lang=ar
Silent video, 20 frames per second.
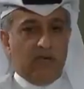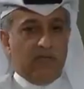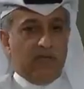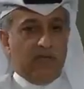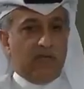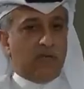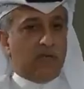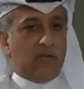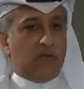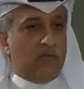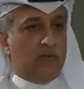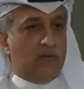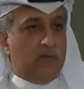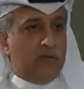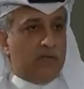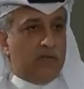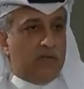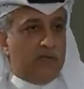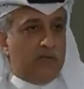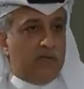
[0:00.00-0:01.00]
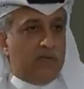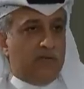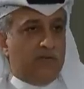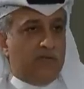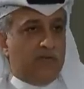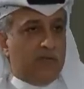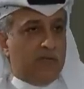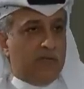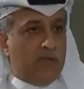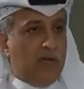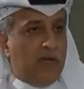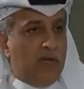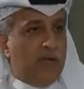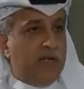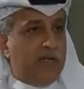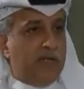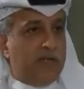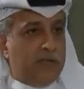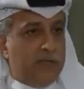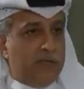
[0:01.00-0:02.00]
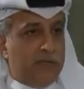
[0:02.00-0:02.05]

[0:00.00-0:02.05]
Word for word: بانه يكون في عائد